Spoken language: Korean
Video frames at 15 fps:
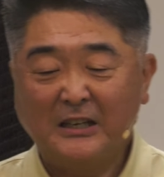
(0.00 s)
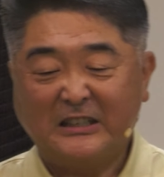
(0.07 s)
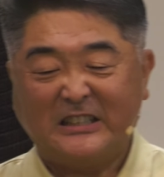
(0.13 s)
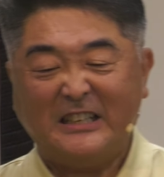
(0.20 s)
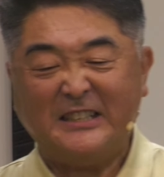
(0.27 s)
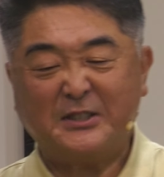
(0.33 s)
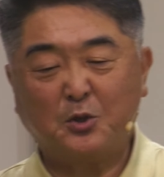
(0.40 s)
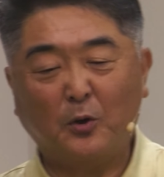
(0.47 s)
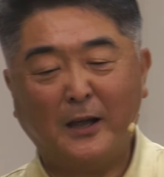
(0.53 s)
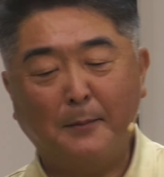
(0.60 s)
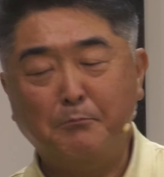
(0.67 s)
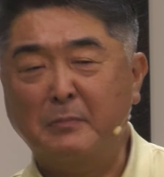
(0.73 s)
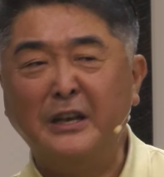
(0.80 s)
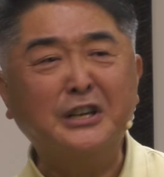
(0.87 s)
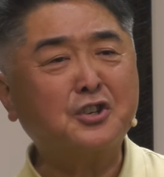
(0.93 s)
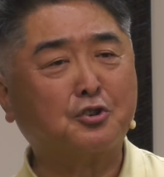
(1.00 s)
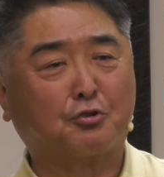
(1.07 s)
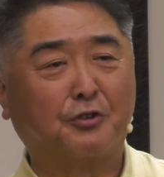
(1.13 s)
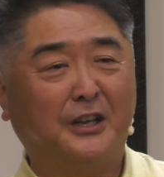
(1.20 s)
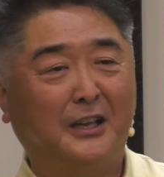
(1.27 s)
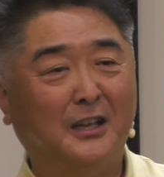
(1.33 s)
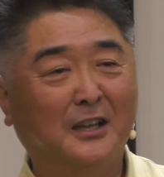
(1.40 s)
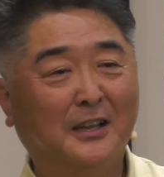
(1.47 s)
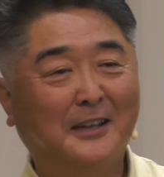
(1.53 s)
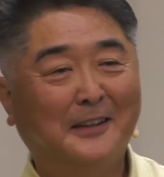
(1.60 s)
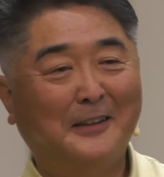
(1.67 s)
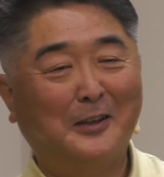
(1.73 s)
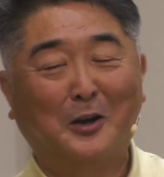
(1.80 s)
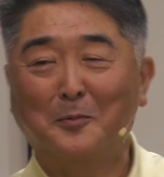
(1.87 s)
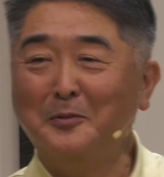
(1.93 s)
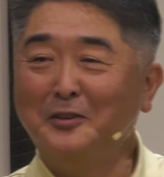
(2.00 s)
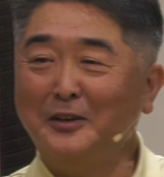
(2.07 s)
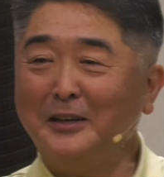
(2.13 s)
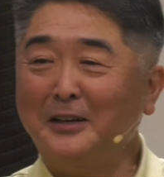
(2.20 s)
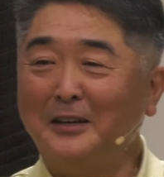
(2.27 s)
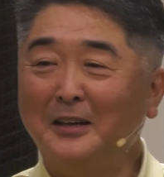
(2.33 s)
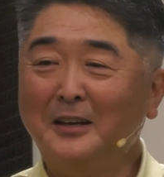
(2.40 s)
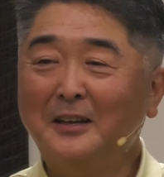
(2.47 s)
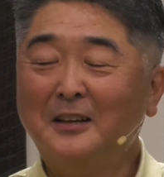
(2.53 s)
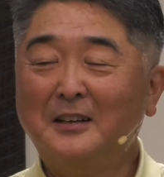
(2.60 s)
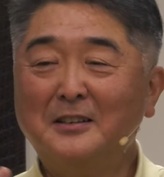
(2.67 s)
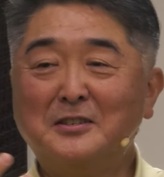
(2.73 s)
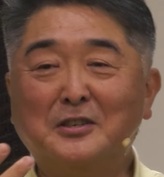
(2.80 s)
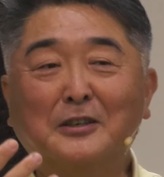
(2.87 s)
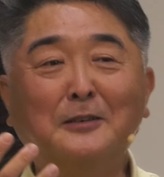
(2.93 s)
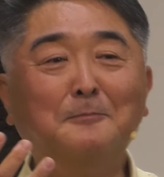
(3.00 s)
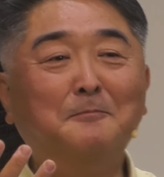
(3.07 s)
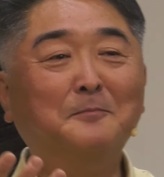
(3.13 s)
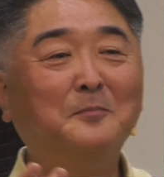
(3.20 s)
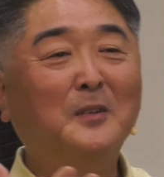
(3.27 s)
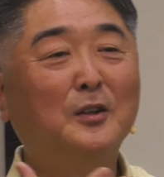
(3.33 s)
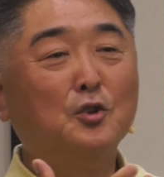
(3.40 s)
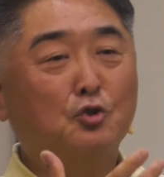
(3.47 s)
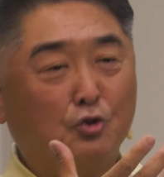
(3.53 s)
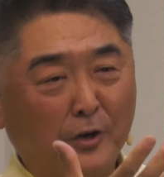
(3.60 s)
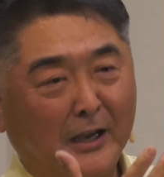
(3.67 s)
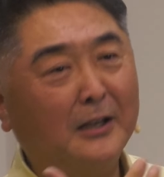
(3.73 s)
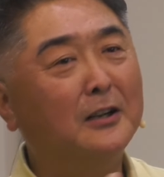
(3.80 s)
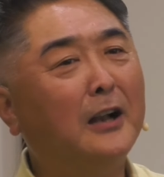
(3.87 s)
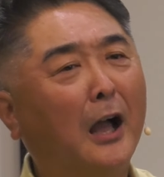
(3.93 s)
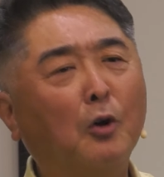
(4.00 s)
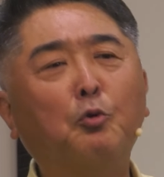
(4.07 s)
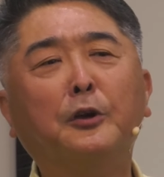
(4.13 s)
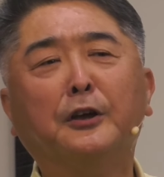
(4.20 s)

그리스도의 ministry 여러분들이 지금 주의 일을 하고